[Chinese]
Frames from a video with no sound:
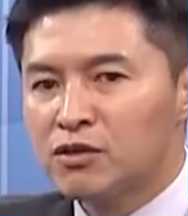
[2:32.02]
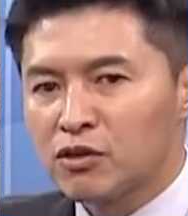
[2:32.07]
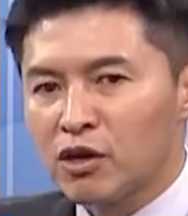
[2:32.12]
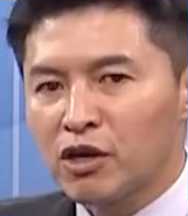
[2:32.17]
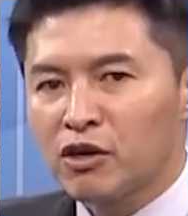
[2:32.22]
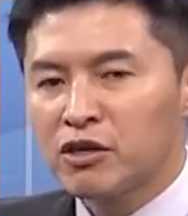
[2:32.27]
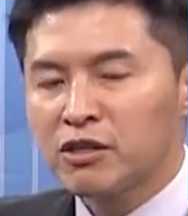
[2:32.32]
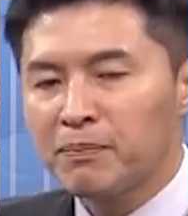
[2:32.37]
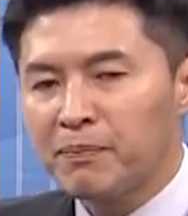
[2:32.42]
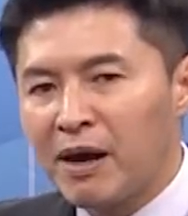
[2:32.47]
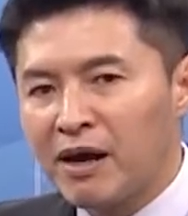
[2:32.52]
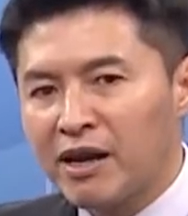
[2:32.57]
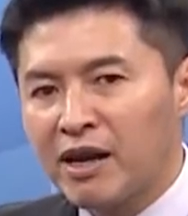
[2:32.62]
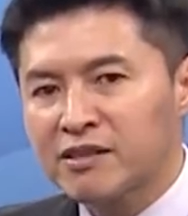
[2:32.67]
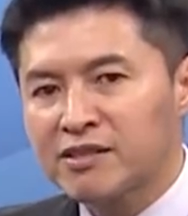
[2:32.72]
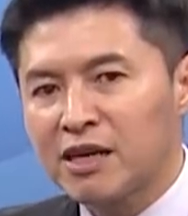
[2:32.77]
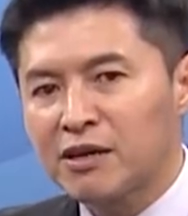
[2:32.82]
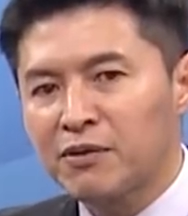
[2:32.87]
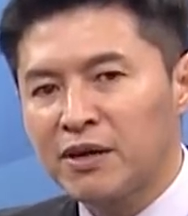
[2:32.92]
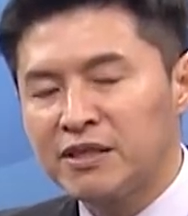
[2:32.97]
周玉蔻的爆
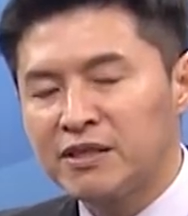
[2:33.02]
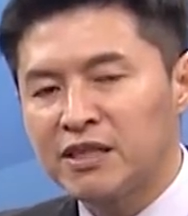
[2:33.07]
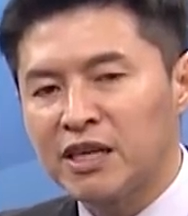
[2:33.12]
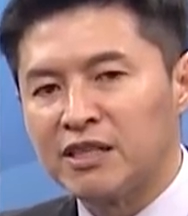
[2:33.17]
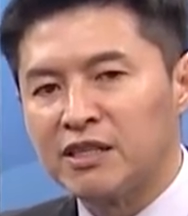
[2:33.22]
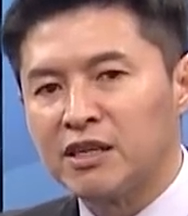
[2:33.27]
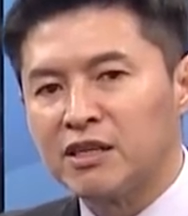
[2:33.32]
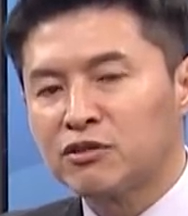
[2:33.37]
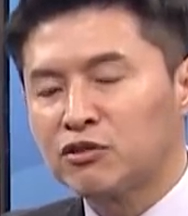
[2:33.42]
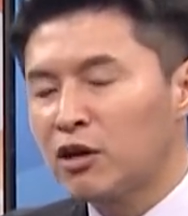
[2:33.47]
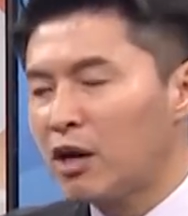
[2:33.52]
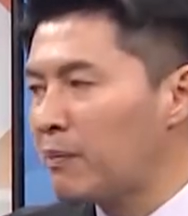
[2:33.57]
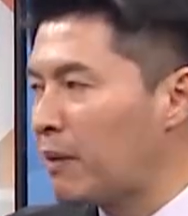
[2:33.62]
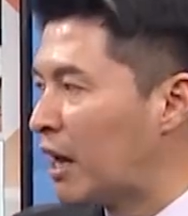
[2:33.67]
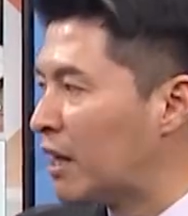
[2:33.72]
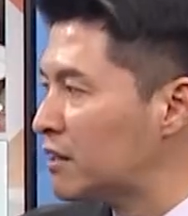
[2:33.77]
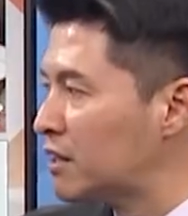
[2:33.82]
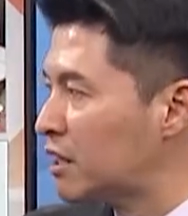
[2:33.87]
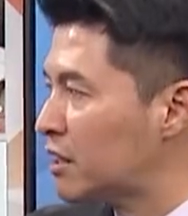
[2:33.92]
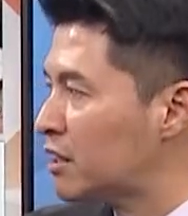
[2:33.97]
料相关等呢，就要
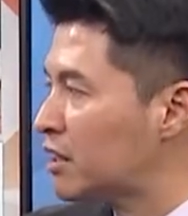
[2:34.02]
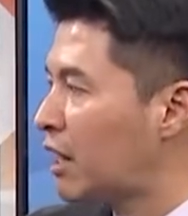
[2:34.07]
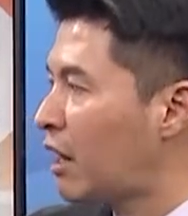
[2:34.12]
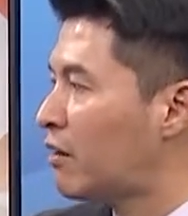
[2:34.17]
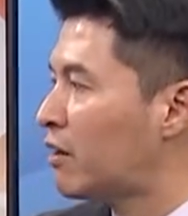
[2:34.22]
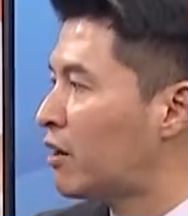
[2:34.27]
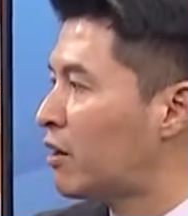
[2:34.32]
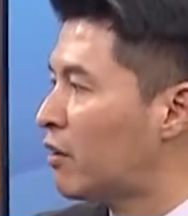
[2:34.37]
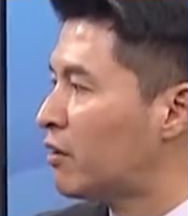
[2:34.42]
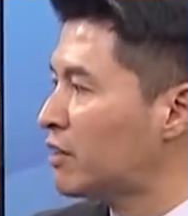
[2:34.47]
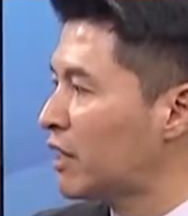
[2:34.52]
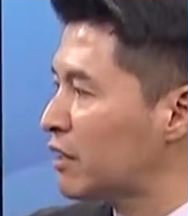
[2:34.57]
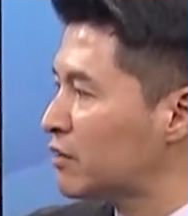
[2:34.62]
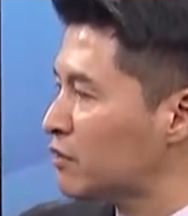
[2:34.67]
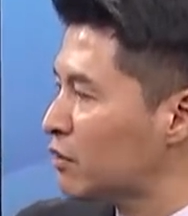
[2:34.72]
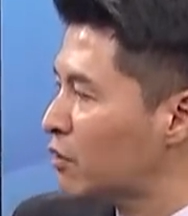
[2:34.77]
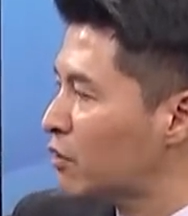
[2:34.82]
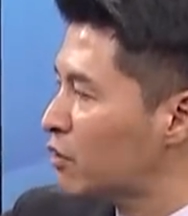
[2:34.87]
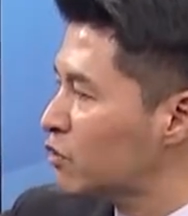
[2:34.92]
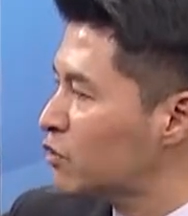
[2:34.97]
把他提告了哈。那
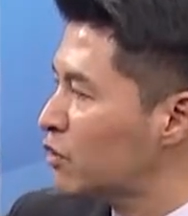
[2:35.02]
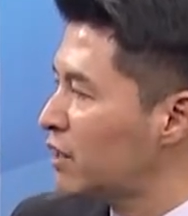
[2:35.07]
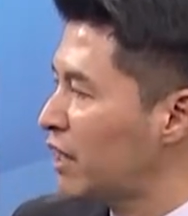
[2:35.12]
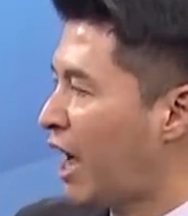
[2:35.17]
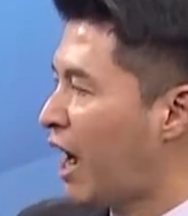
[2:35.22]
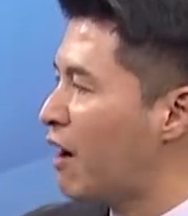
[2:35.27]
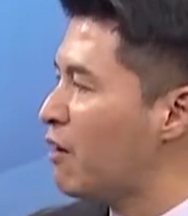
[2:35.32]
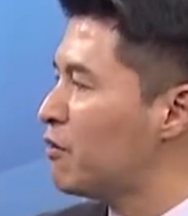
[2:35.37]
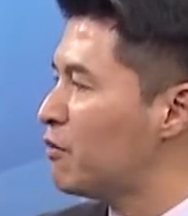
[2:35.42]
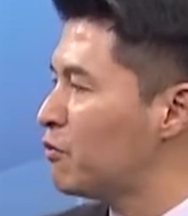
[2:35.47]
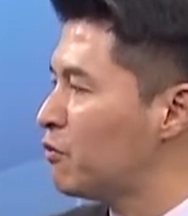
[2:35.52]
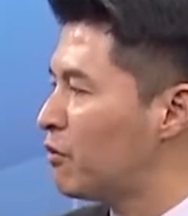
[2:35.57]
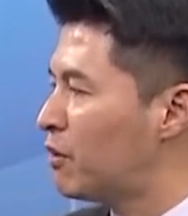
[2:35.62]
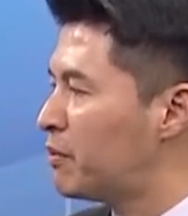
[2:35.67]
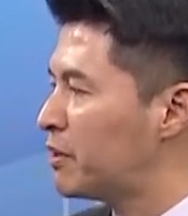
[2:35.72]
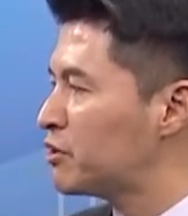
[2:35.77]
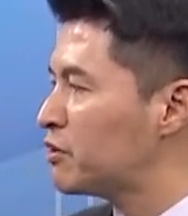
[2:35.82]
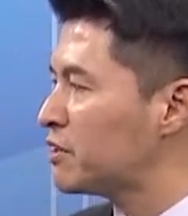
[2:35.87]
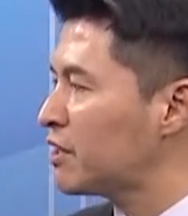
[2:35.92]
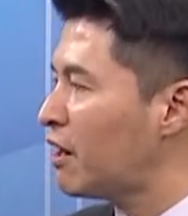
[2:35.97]
周玉蔻说好，
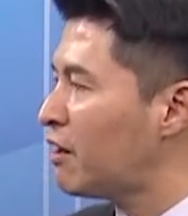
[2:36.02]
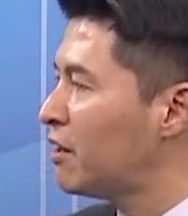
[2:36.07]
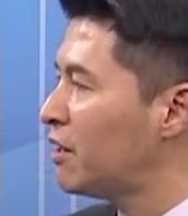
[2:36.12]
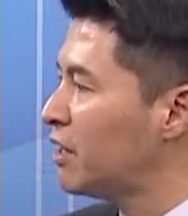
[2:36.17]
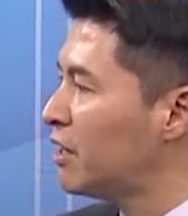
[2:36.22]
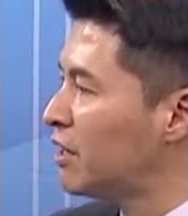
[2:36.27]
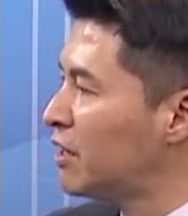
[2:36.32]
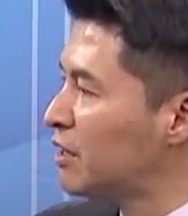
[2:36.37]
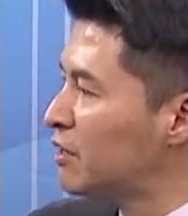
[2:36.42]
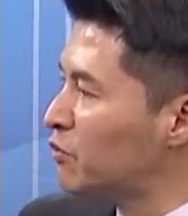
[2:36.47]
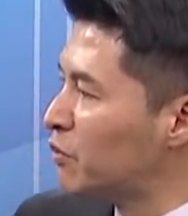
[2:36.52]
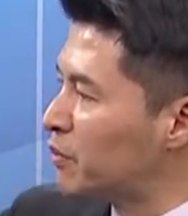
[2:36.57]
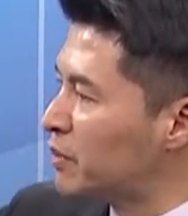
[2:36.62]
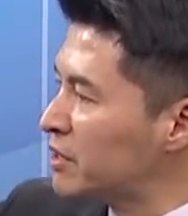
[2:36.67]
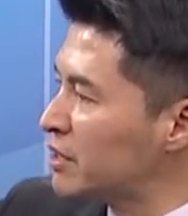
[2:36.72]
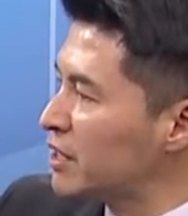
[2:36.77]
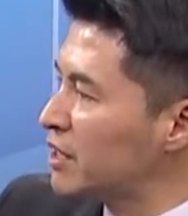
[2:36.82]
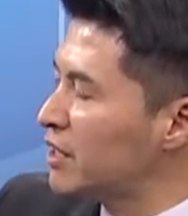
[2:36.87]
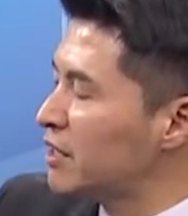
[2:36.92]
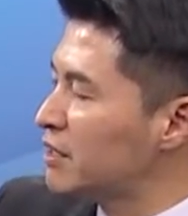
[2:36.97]
我们就到。 我们
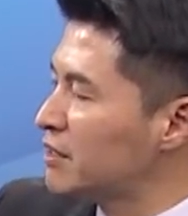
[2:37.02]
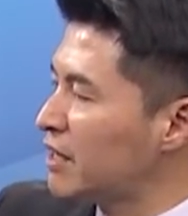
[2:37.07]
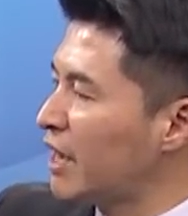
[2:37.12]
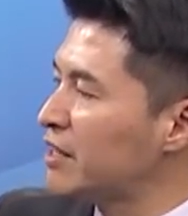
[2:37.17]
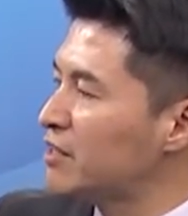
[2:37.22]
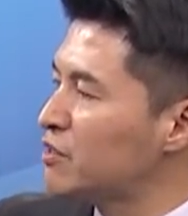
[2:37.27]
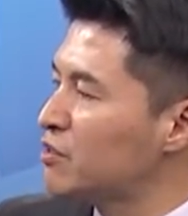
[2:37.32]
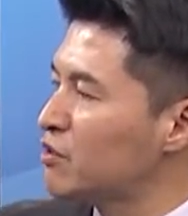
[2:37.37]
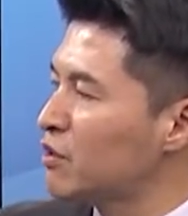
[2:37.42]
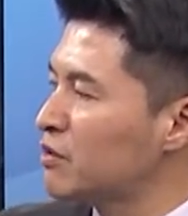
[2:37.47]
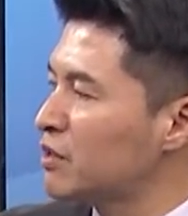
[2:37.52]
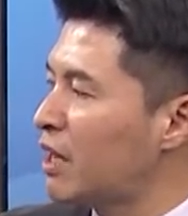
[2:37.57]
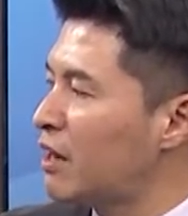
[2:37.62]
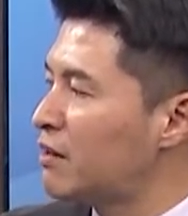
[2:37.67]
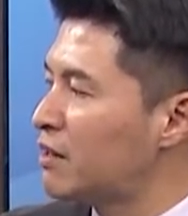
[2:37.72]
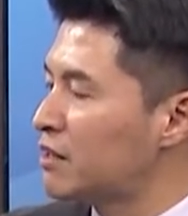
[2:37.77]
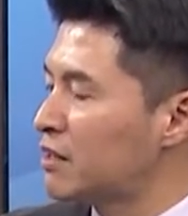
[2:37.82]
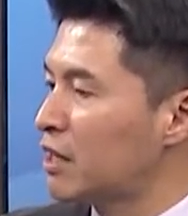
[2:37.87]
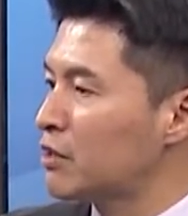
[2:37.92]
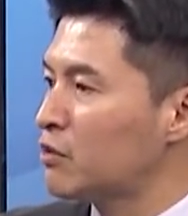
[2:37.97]
这个他已经收
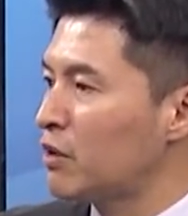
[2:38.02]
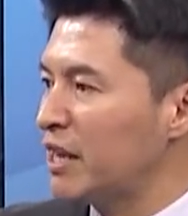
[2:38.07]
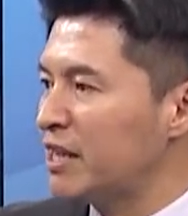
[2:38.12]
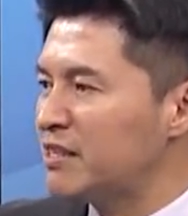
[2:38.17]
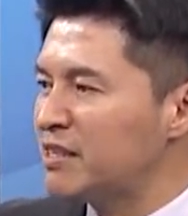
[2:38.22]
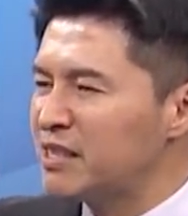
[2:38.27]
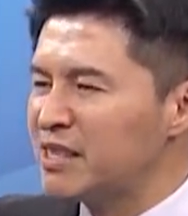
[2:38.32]
到了，他说：“哎，